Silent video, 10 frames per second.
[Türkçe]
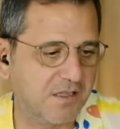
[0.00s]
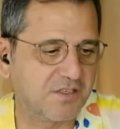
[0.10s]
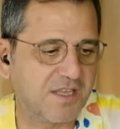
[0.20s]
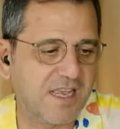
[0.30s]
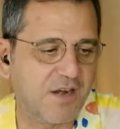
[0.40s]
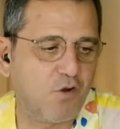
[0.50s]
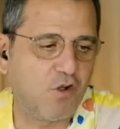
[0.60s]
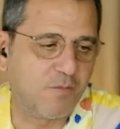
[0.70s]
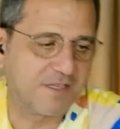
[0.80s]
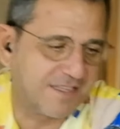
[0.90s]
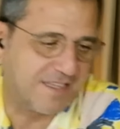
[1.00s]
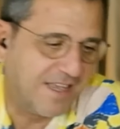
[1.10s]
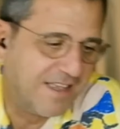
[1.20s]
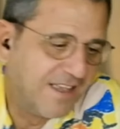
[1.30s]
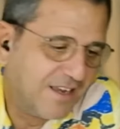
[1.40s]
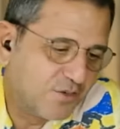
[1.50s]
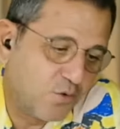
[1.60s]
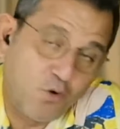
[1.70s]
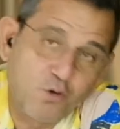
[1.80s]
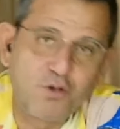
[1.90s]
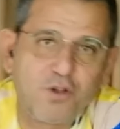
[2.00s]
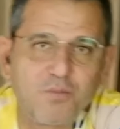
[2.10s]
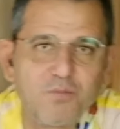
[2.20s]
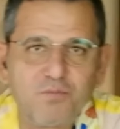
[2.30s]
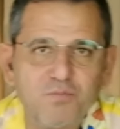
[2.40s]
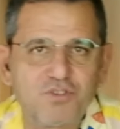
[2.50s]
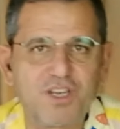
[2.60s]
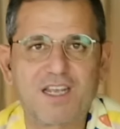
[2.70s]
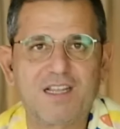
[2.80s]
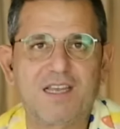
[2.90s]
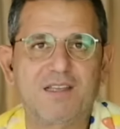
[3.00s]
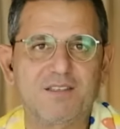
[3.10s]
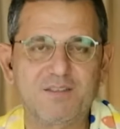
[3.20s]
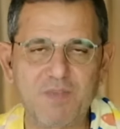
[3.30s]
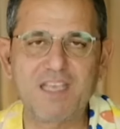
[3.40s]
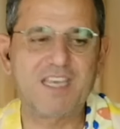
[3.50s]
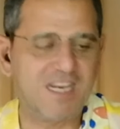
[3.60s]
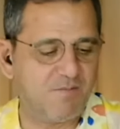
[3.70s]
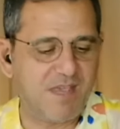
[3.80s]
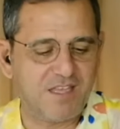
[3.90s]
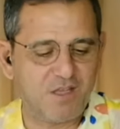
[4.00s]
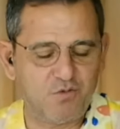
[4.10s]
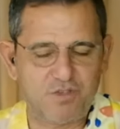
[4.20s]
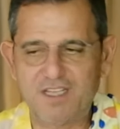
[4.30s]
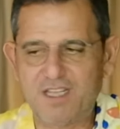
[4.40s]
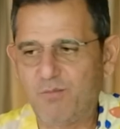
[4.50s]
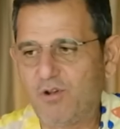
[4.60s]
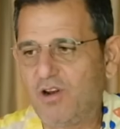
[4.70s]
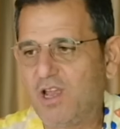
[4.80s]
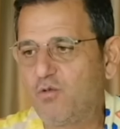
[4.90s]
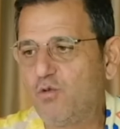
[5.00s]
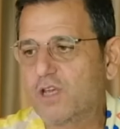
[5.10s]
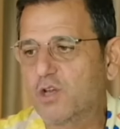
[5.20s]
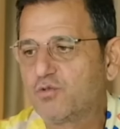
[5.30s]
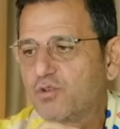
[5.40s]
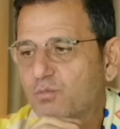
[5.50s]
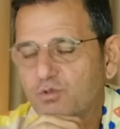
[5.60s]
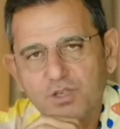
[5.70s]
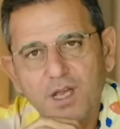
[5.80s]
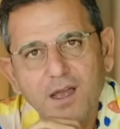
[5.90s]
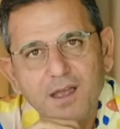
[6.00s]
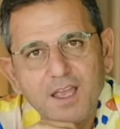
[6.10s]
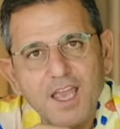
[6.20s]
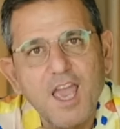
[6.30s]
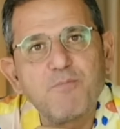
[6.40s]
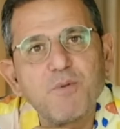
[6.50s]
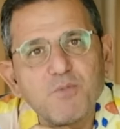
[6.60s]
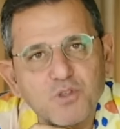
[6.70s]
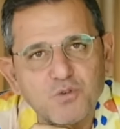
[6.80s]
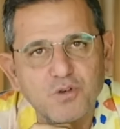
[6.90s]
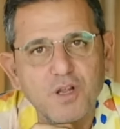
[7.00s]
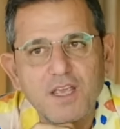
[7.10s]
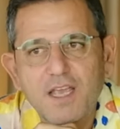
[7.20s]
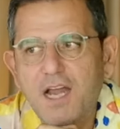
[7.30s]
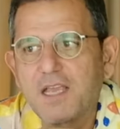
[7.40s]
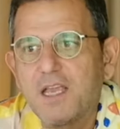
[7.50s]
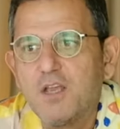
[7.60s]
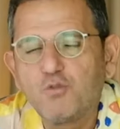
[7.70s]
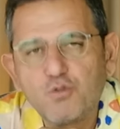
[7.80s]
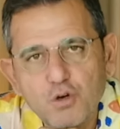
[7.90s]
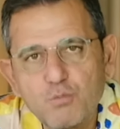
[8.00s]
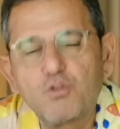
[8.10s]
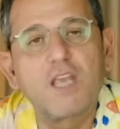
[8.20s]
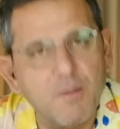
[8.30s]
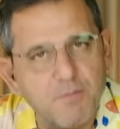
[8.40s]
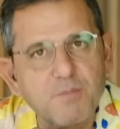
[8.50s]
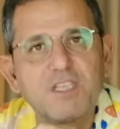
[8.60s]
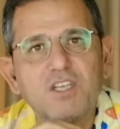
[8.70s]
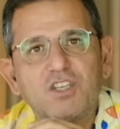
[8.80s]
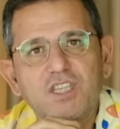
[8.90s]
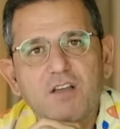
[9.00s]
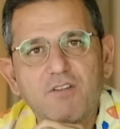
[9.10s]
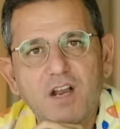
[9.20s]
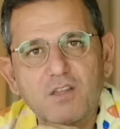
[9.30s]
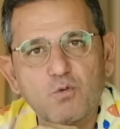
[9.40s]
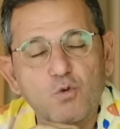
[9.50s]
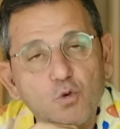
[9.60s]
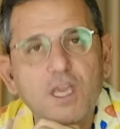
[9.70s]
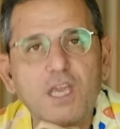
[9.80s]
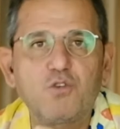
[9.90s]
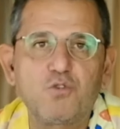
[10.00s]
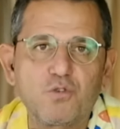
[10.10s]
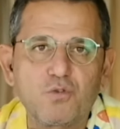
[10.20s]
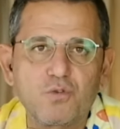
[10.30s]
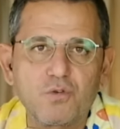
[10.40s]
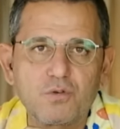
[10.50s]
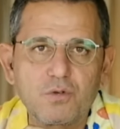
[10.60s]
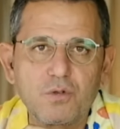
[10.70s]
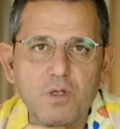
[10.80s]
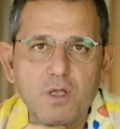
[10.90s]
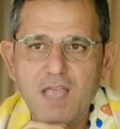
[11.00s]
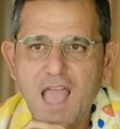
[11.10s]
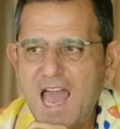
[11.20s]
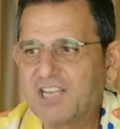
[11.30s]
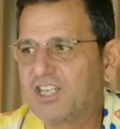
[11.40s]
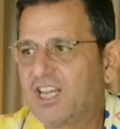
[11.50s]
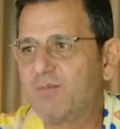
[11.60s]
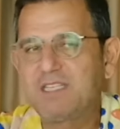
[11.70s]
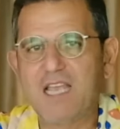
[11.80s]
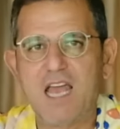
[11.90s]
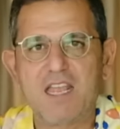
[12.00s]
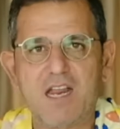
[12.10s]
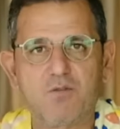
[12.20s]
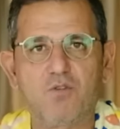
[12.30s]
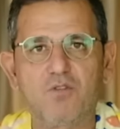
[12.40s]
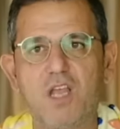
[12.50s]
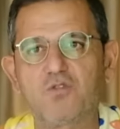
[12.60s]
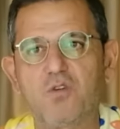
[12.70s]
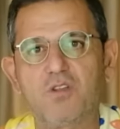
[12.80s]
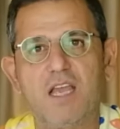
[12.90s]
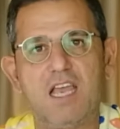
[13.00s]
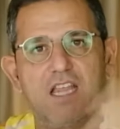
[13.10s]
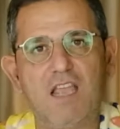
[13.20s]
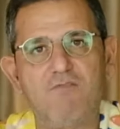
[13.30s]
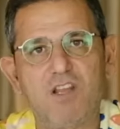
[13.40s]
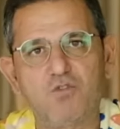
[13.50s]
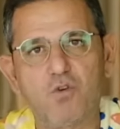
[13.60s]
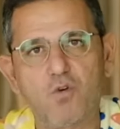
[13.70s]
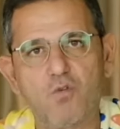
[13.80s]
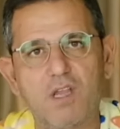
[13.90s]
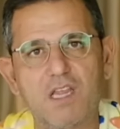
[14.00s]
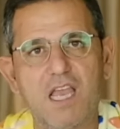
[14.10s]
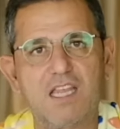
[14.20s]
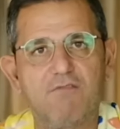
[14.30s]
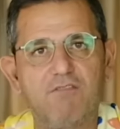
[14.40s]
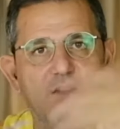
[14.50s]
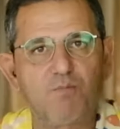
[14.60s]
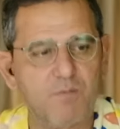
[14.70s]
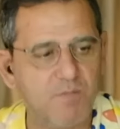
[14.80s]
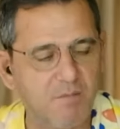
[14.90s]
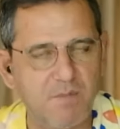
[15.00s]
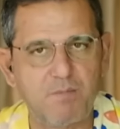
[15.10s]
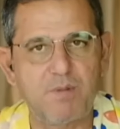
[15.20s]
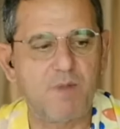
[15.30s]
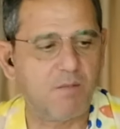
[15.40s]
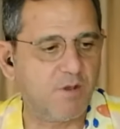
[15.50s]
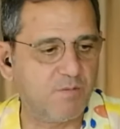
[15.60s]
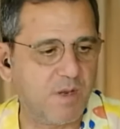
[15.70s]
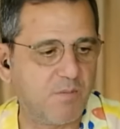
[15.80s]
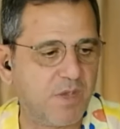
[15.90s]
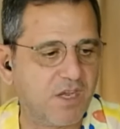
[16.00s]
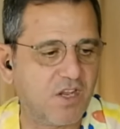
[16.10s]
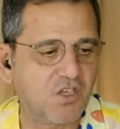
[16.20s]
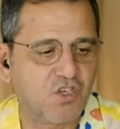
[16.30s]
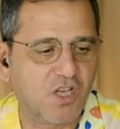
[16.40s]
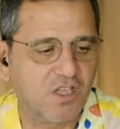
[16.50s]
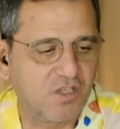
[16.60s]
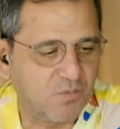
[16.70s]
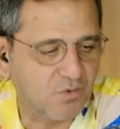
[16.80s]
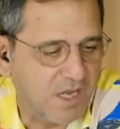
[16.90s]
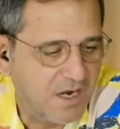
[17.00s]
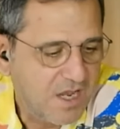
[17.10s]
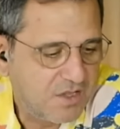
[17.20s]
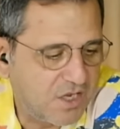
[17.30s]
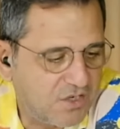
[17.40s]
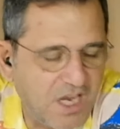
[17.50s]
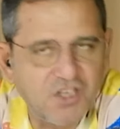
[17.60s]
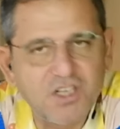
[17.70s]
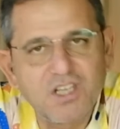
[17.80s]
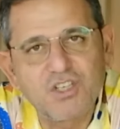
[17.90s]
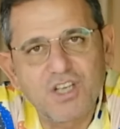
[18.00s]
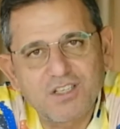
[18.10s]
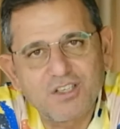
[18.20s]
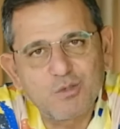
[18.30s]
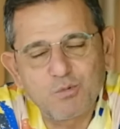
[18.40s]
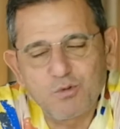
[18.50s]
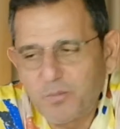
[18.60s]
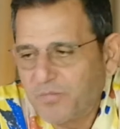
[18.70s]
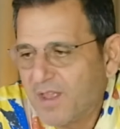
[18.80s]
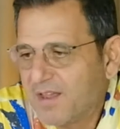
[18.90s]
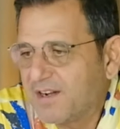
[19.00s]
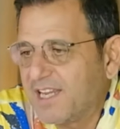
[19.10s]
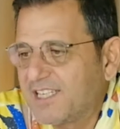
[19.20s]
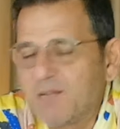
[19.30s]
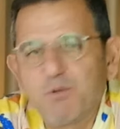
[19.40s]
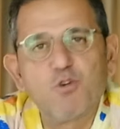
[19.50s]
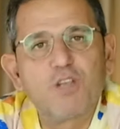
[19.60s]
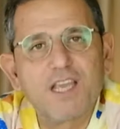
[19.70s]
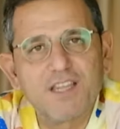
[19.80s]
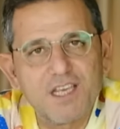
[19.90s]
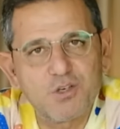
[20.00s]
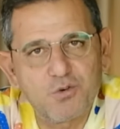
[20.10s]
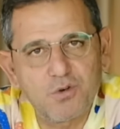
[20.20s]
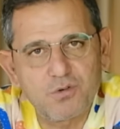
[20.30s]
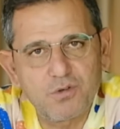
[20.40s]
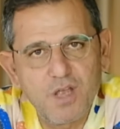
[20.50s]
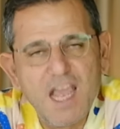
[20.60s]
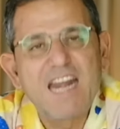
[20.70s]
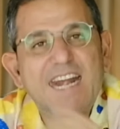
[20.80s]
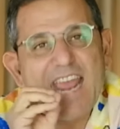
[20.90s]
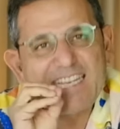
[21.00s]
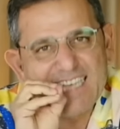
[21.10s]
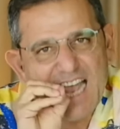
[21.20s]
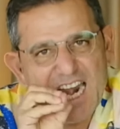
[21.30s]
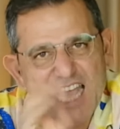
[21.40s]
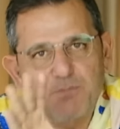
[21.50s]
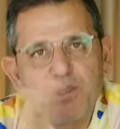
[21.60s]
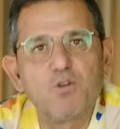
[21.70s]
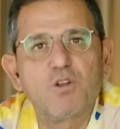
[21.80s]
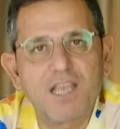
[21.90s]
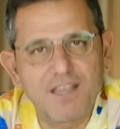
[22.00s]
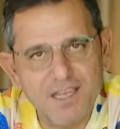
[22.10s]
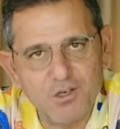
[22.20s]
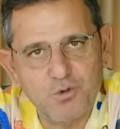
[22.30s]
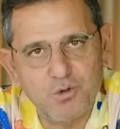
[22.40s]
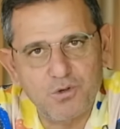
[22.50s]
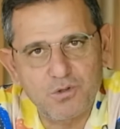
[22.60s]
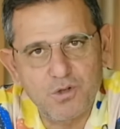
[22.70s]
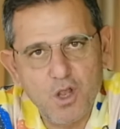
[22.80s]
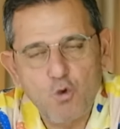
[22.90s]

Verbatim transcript: Al işte yani olmasa da işte oluyor. Bu şekilde yeni medya düzeni de böyle ülke çürümüş ya. Hepimiz çür. Yani Çürümüşlük hepimizin içinde var artık. Ülkeyi çürüttünüz. Her şeyimiz her yerde. Ondan sonra da e-devlet çok kuvvetli, e-devlet bilmem ne bilmem ne bilmem. Peki nasıl çalındı bunlar? Nasıl açıklayacaksınız bunu? Rezil bir ülkede yaşıyoruz. Rezalet bir ülkede yaşıyoruz.